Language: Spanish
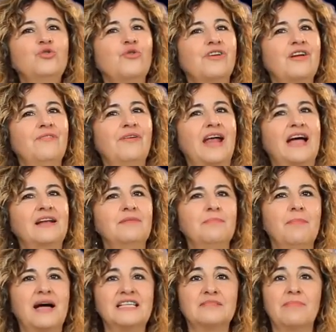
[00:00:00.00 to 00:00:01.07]
tu
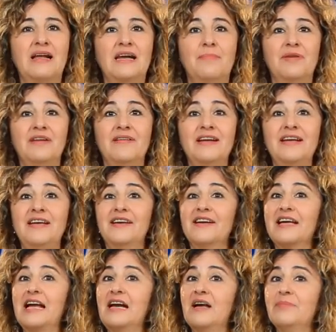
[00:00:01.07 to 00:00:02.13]
refrán, más vale
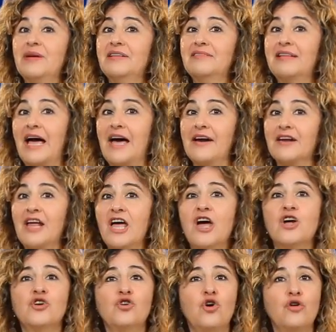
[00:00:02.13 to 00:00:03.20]
prevenir que lamentar.
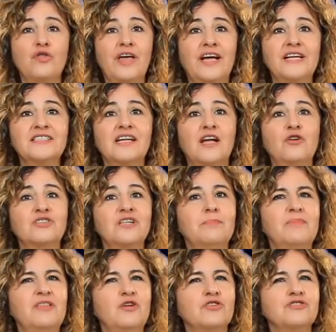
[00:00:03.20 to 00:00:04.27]
No dejes que los
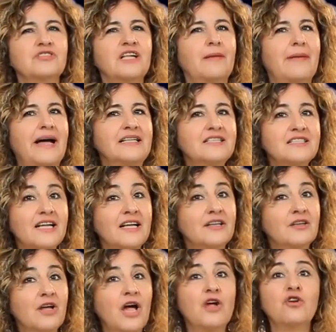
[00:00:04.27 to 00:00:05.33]
envidiosos
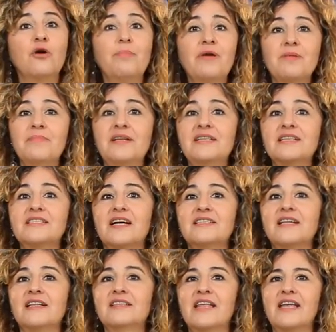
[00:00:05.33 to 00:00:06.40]
avancen, no permitas que
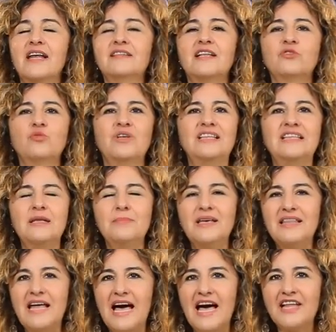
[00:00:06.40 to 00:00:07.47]
se enteren de tu
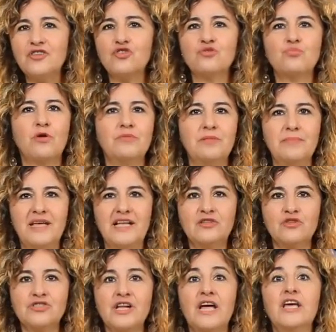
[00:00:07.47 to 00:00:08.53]
intimidad, tus
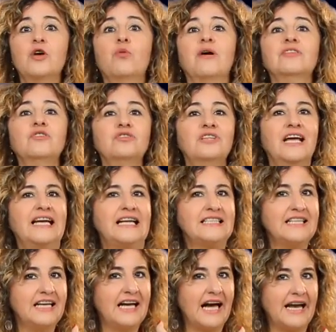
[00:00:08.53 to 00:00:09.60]
movimientos y cuánto
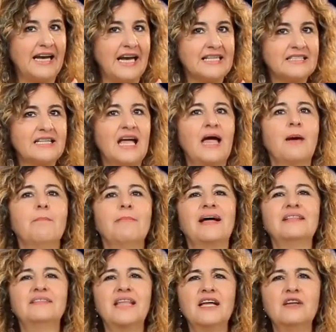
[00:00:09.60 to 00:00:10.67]
tienes y ganas.
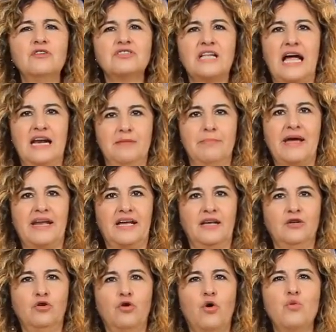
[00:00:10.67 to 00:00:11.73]
Manténlos al margen,
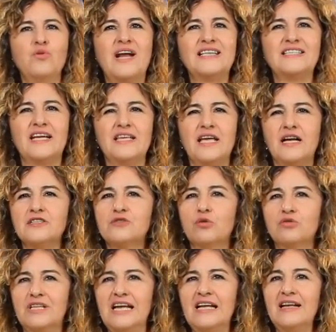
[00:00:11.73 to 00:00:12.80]
con una señal
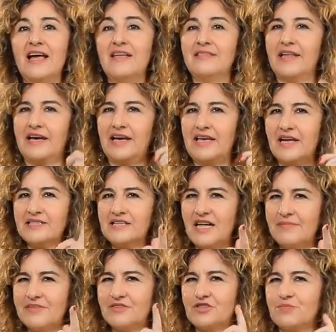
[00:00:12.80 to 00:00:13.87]
sutil de que ya
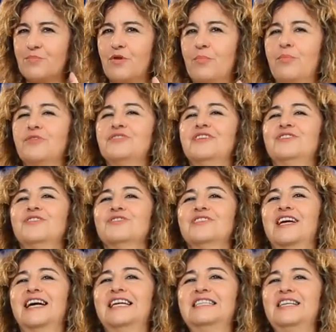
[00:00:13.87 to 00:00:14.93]
sabes sus propósitos
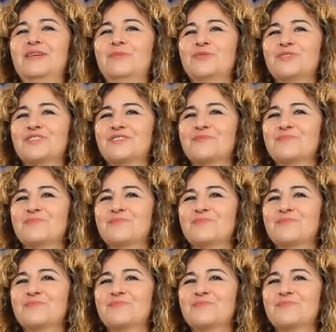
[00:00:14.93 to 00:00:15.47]
negativos.